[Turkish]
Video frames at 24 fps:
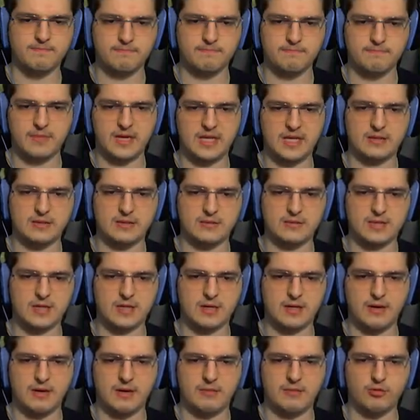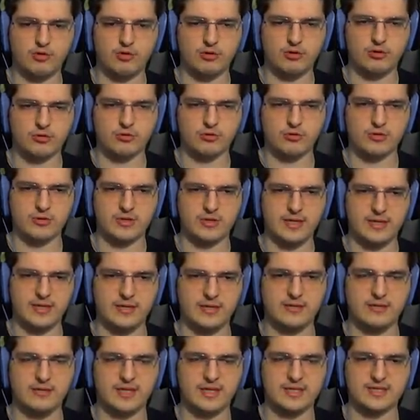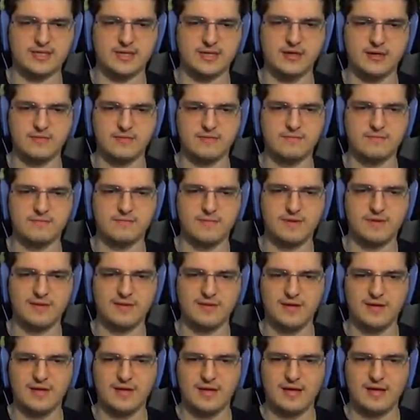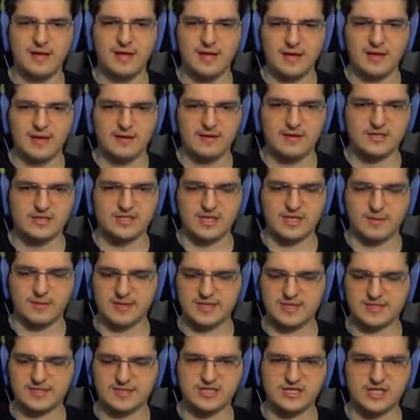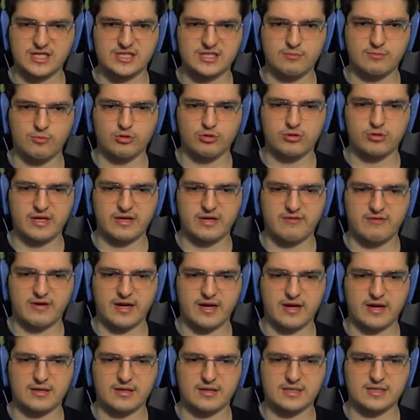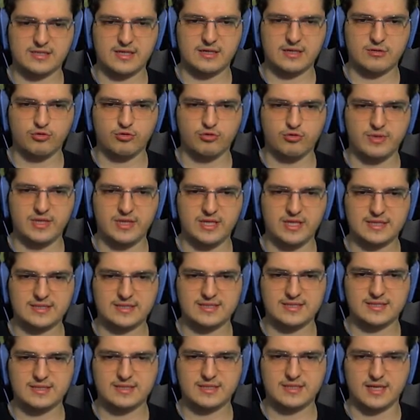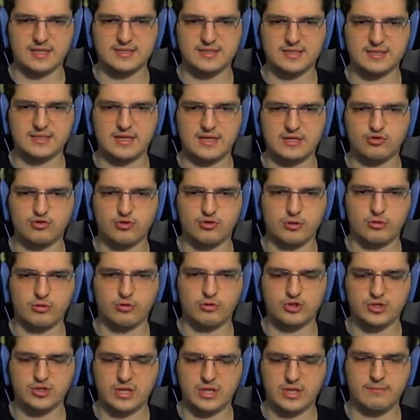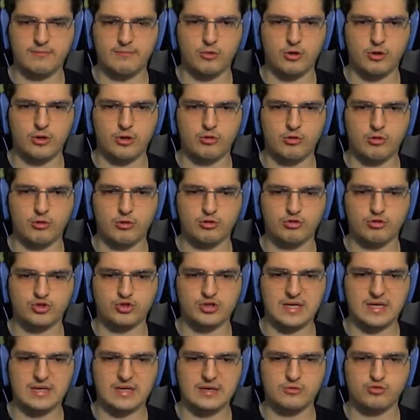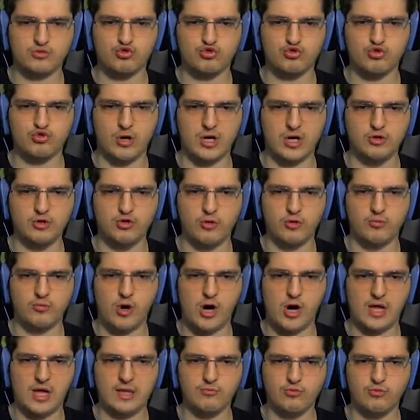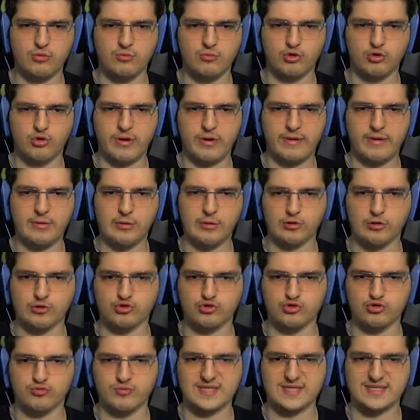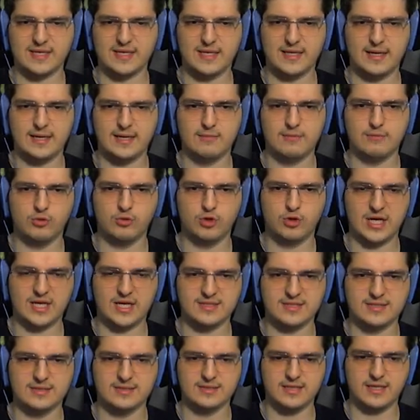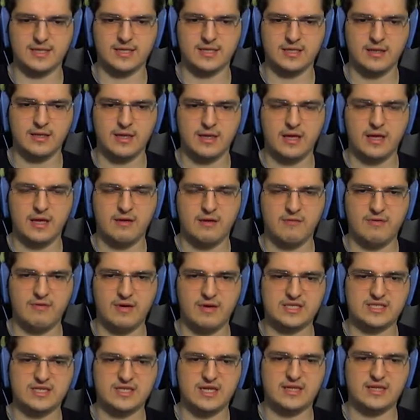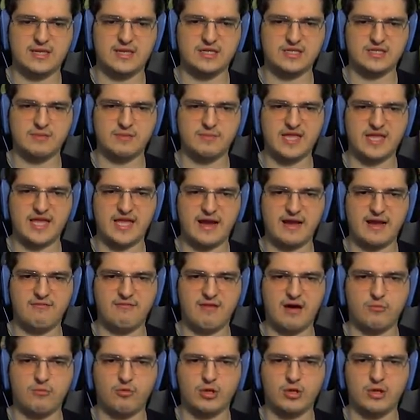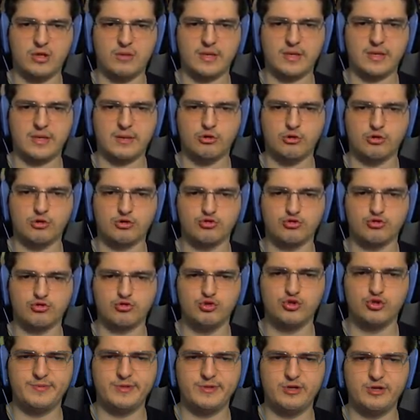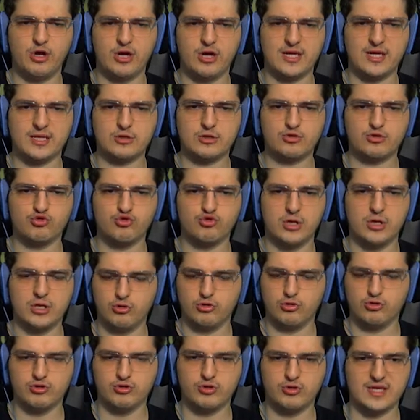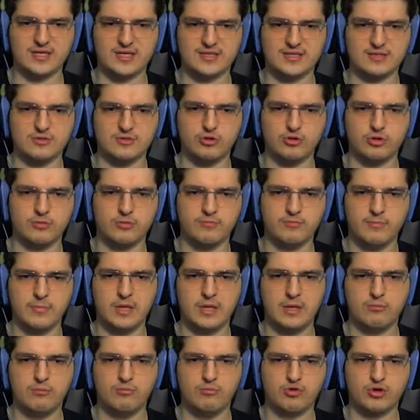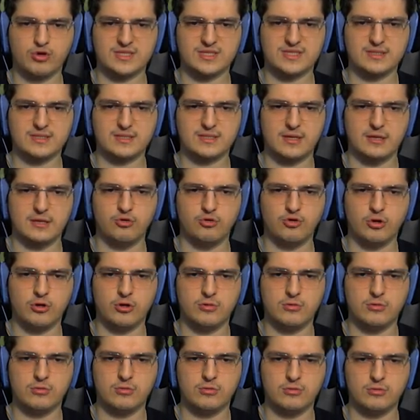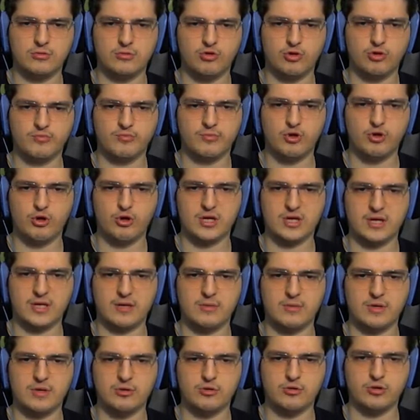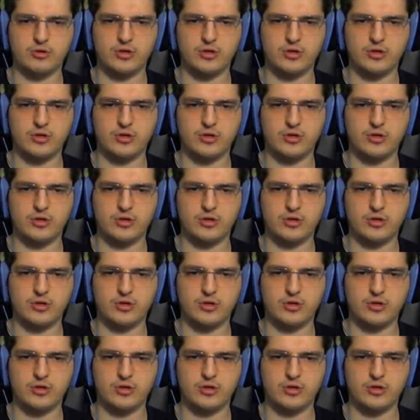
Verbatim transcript: Bal kabağı bu, o? Yok değil. Neyse. Çapanızın çeşitli modları var arkadaşlar. Onu biraz kazdıktan sonra göstereyim. Böyle gördüğünüzde su alıyor mu almıyor mu görebiliyorsunuz mesela bu kazdığınız yeri. Ve içinde yeterince mineral var mı ona bakabiliyorsunuz. 3 bloğa kadar su alıyordu diye hatırlıyorum. Burası da alıyor. 4 bloğa kadar mı alıyordu?